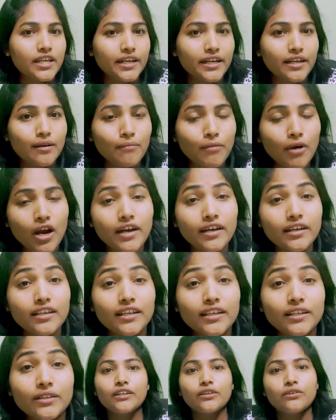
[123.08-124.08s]
సరిగ్గా
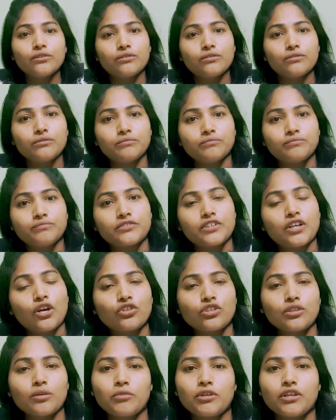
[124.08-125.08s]
బాగుండలేదు నేను
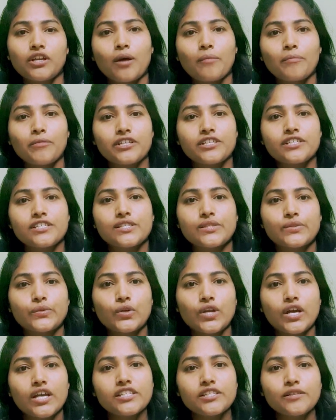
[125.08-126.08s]
గౌతమ్ని నామినేట్
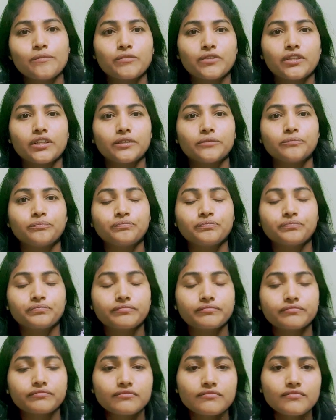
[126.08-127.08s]
చేస్తున్నా అని చెప్తుంది
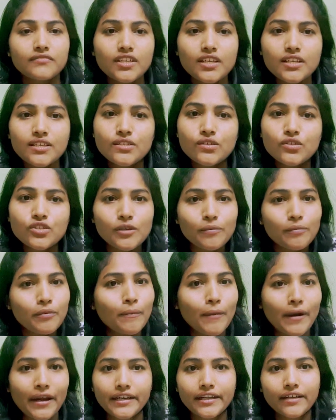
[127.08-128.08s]
సో చెప్పి
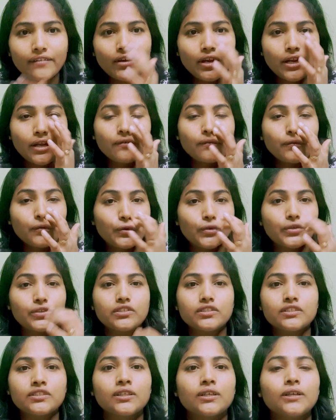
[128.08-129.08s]
బయటకి వాళ్ళ
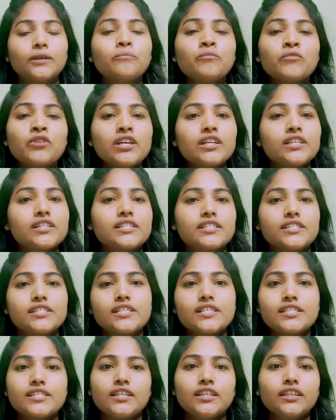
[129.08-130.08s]
ఫొటోస్
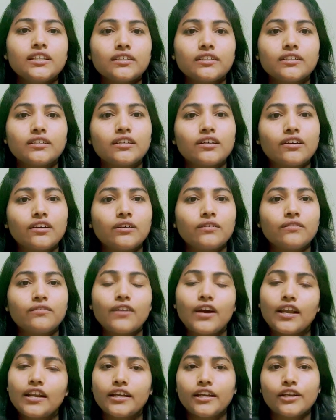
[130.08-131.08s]
చించేసి
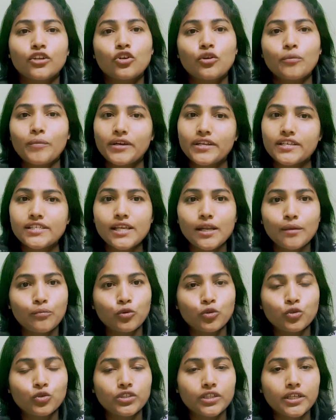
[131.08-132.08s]
వాల్కనీలో పడేసి
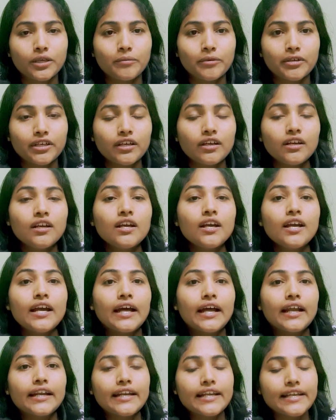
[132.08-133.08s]
వెళ్ళిపోతుంది అనమాట
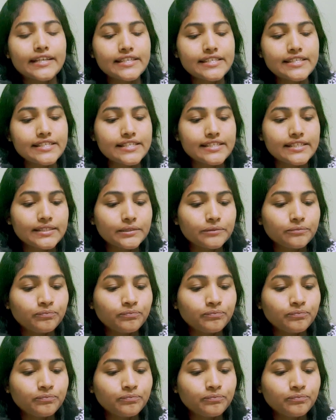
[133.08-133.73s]
నెక్స్ట్